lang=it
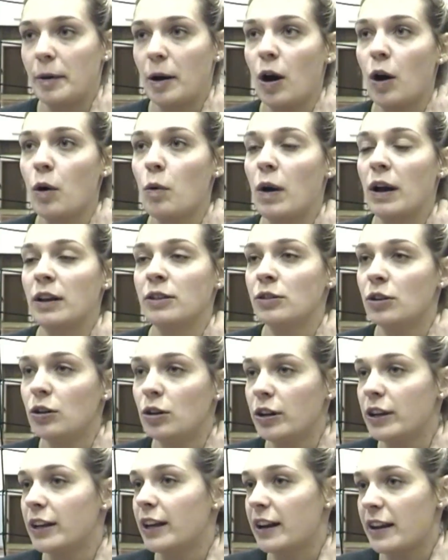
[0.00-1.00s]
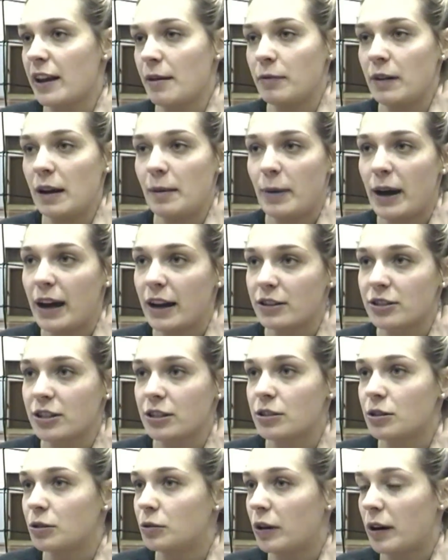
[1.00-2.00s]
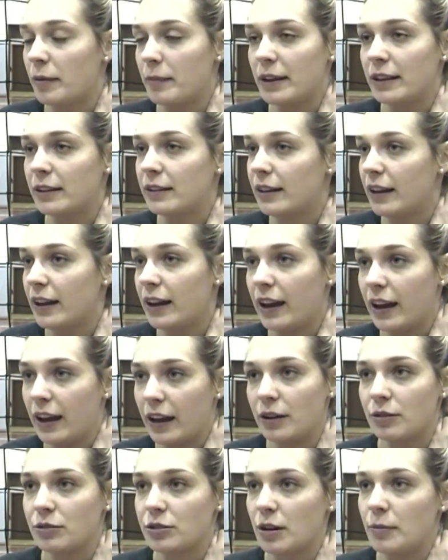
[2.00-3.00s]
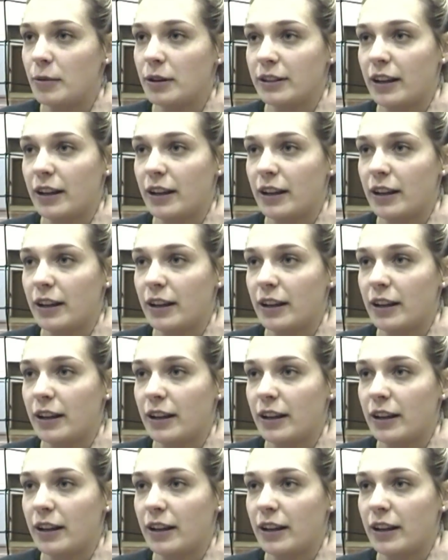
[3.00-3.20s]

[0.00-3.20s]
però quando ingraniamo la marcia sicuramente riusciamo